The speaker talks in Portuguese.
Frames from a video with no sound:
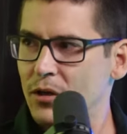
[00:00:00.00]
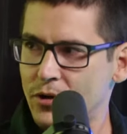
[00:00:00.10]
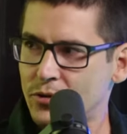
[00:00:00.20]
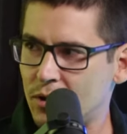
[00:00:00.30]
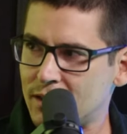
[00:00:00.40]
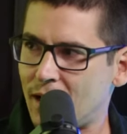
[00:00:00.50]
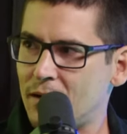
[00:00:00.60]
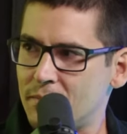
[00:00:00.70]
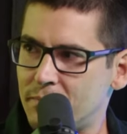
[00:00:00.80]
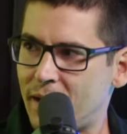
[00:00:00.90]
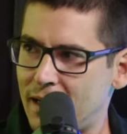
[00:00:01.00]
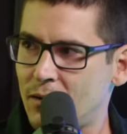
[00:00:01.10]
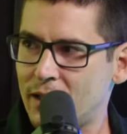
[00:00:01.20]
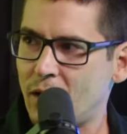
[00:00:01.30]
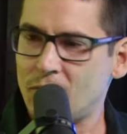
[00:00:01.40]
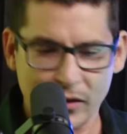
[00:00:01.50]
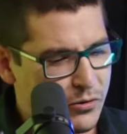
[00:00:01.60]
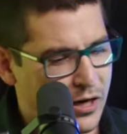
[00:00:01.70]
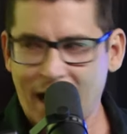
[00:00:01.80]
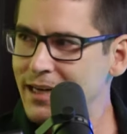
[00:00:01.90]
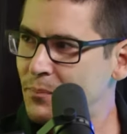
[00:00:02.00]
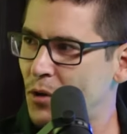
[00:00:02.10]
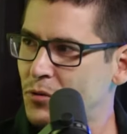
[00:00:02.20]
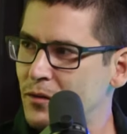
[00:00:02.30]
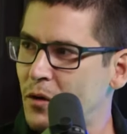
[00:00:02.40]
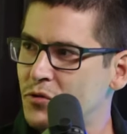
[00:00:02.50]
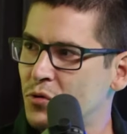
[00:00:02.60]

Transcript: o negócio de cortar pele, o anel. O anel de carne é pior do que o anel de